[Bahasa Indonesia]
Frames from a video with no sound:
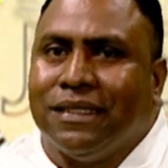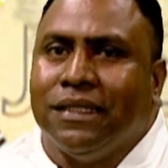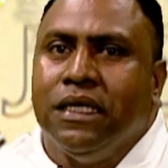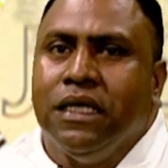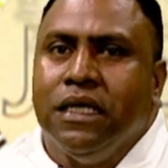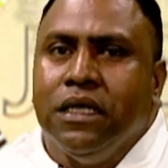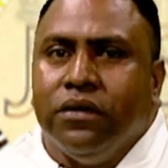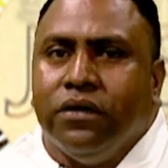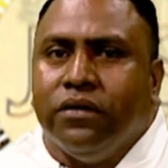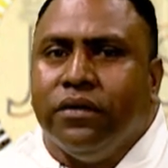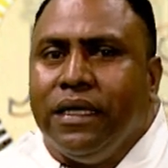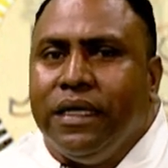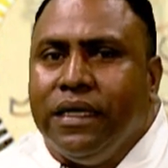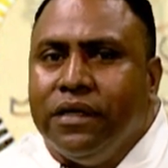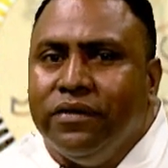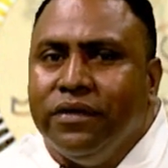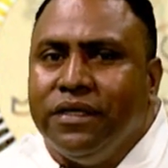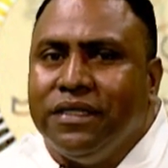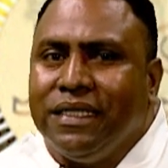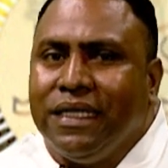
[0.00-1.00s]
O lhe
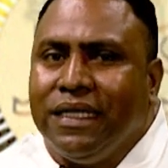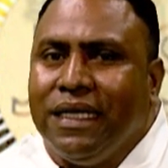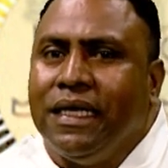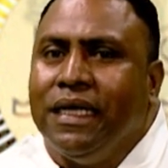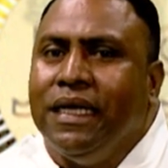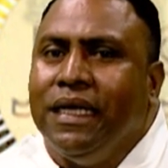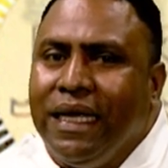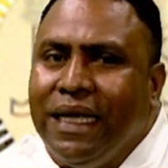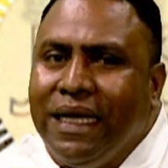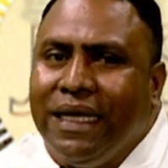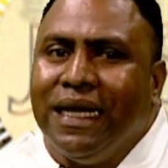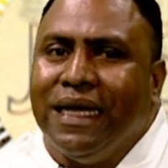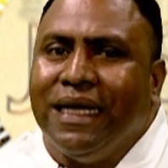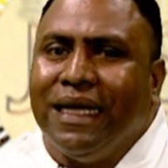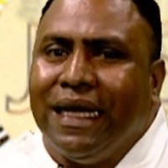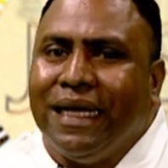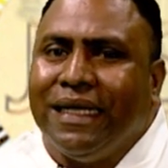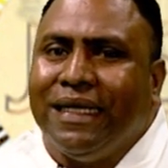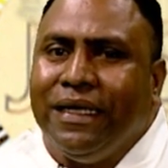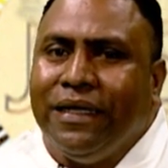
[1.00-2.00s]
roce itania
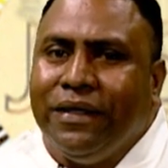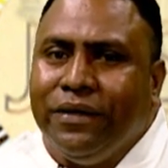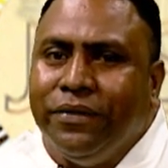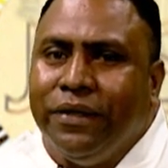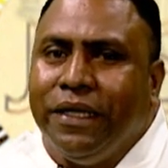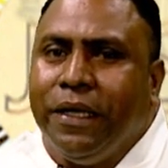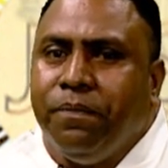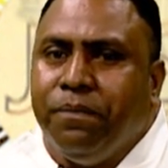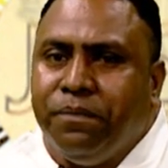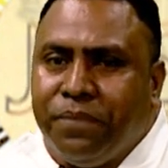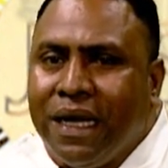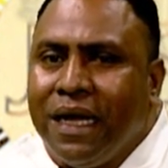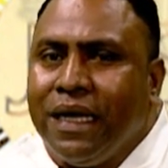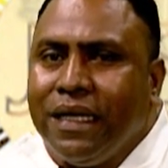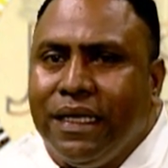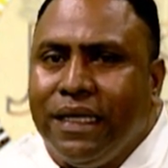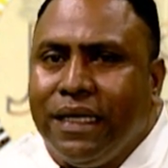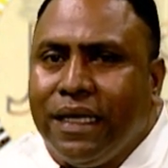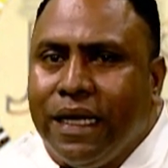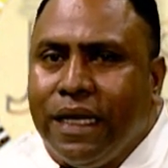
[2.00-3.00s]
atitude
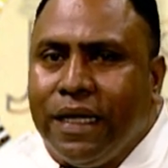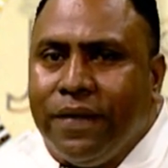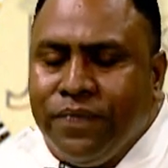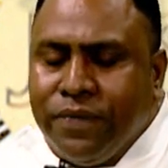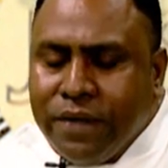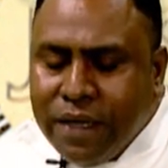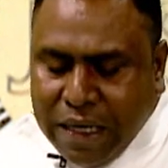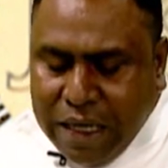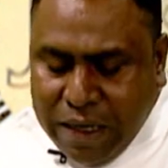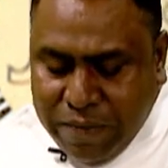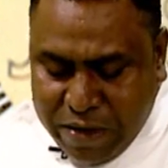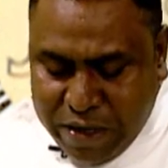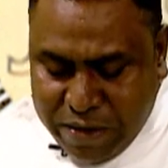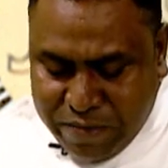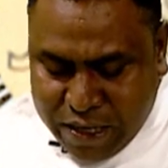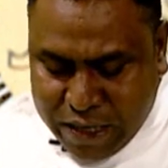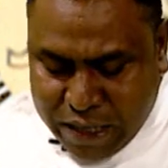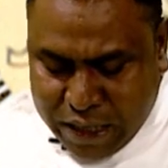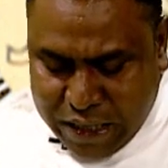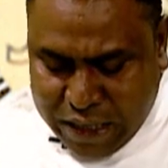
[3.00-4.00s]
prática, ne bemak
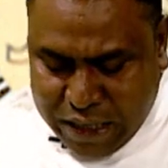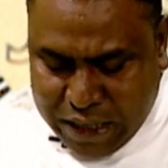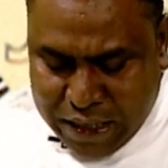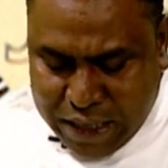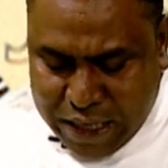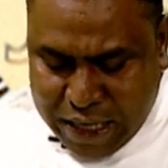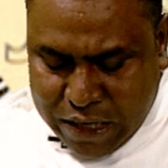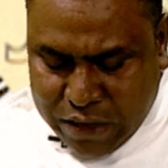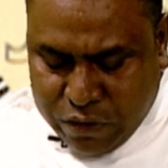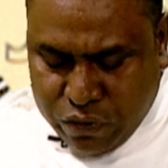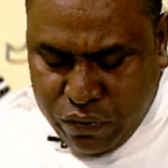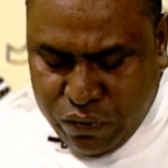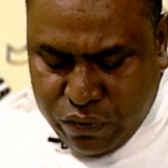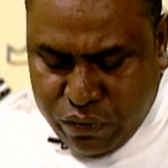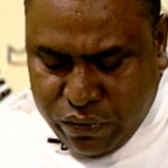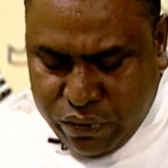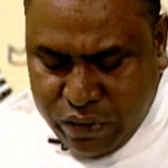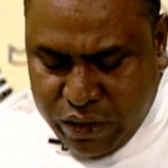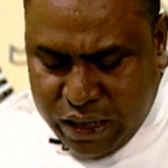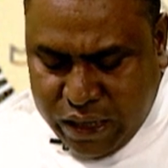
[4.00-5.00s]
ita hatudu
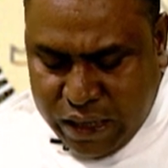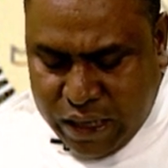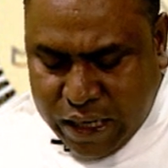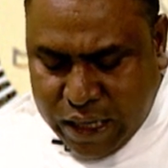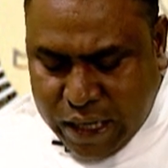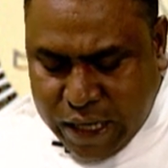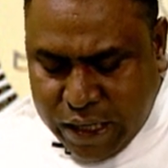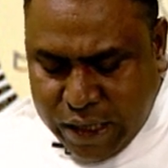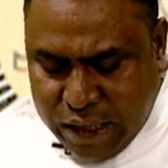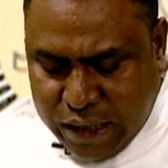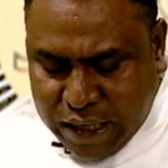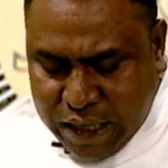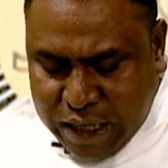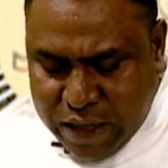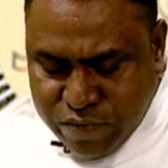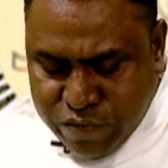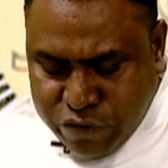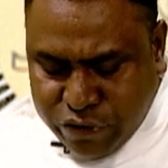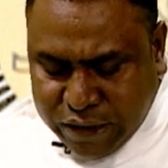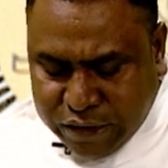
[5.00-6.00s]
iha itania
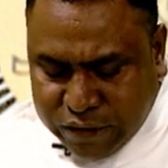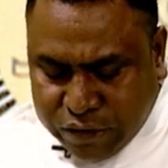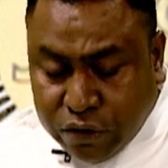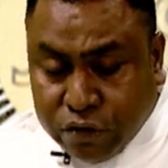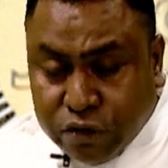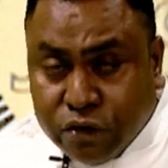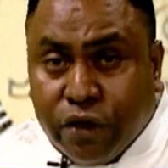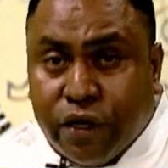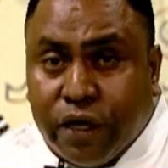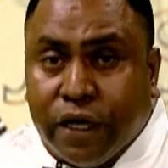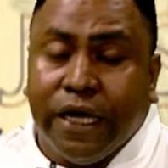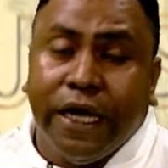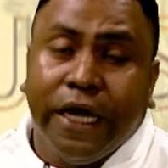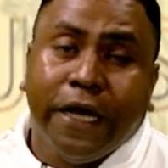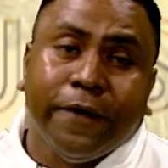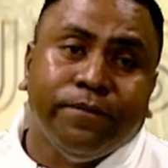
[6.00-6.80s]
morison lorenian.